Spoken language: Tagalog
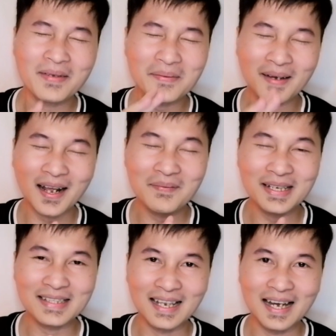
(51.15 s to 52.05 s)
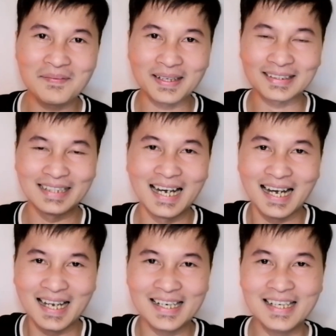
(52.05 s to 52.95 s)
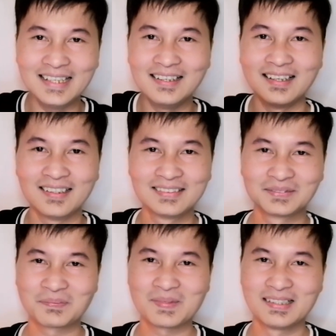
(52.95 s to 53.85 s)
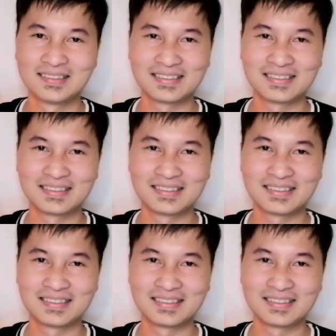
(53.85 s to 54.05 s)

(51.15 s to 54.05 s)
So maraming maraming salamat dahil